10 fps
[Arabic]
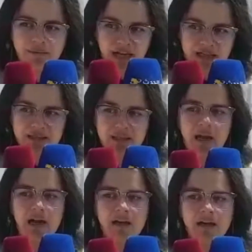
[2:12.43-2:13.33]

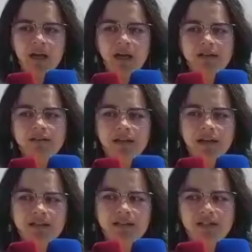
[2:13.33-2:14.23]
حاصله على
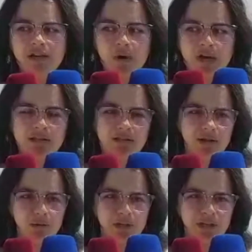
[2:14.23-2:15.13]
ثلاث
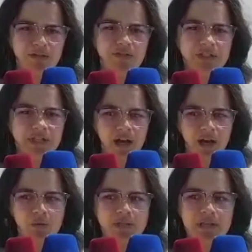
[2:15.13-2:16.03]
شواهد دوليه في
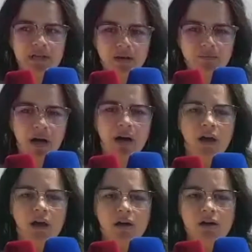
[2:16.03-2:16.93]
الصحه والسلامه
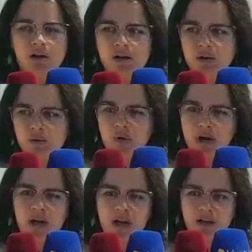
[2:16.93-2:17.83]

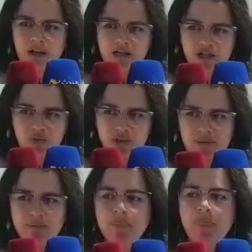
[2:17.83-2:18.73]

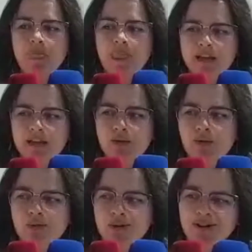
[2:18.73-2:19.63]
والجوده ياك
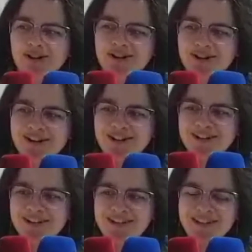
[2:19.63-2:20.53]

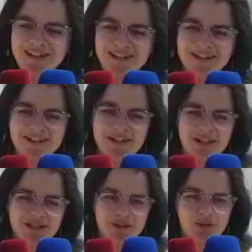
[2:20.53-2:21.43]

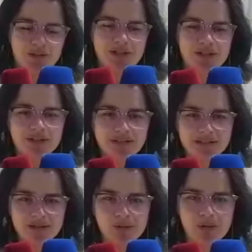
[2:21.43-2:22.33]
ونقدروا
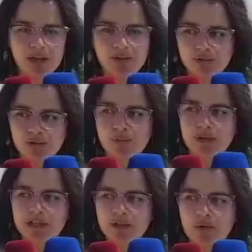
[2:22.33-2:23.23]
نزيدوا ان اوتر
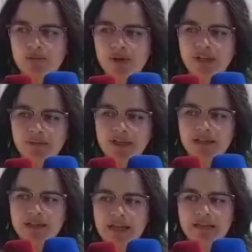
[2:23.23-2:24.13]
بوان اللي هو مهم
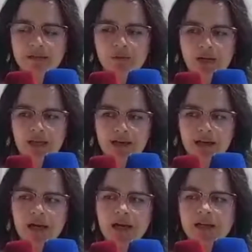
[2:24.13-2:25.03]
كذلك ان الوكاله